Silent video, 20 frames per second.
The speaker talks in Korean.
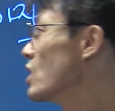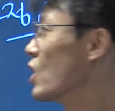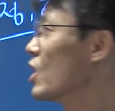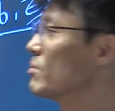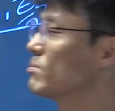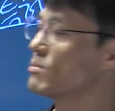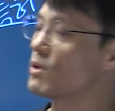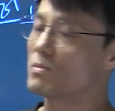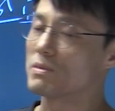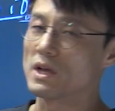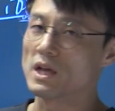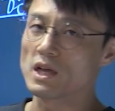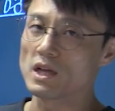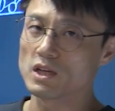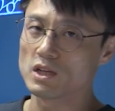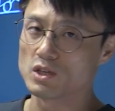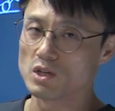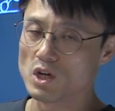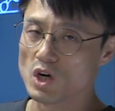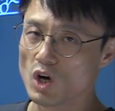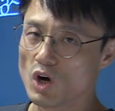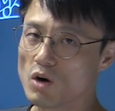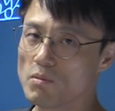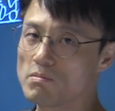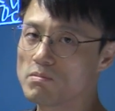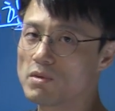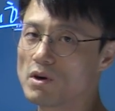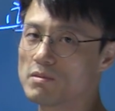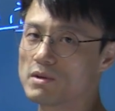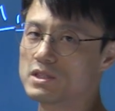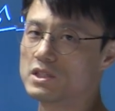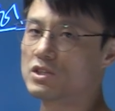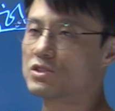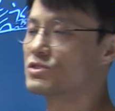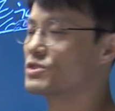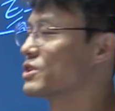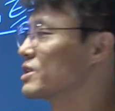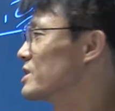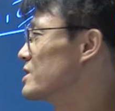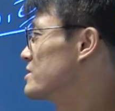헌법에 헌법에 이제
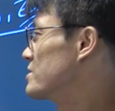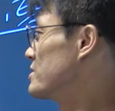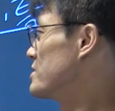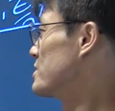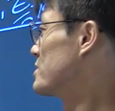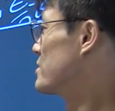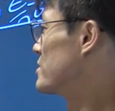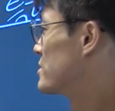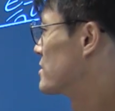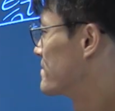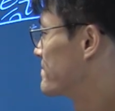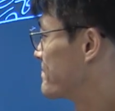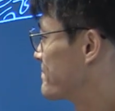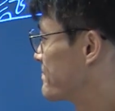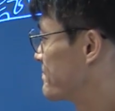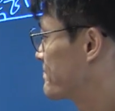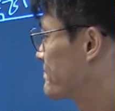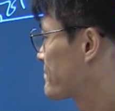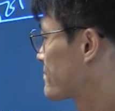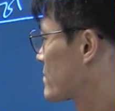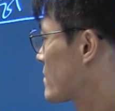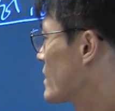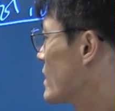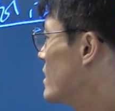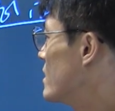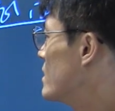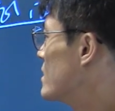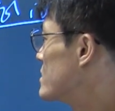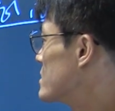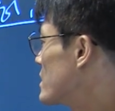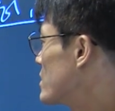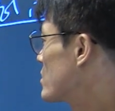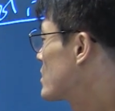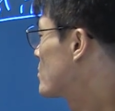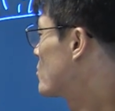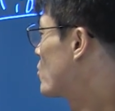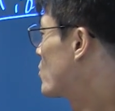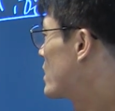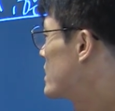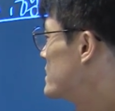규정이 있어요. 자, 이런 게
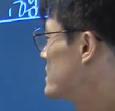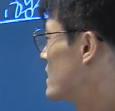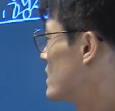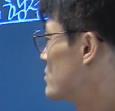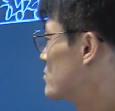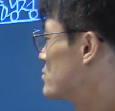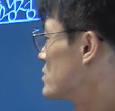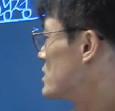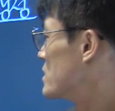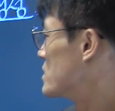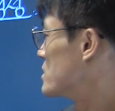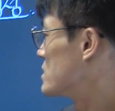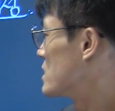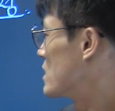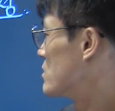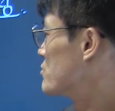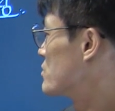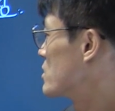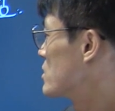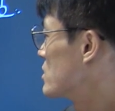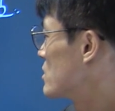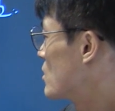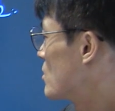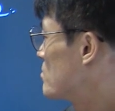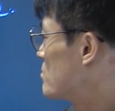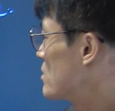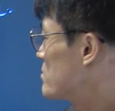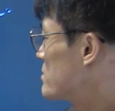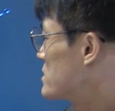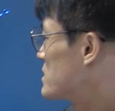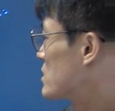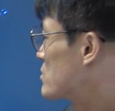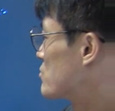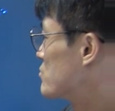뭐가 있냐 우리 자 우리 헌법이 이제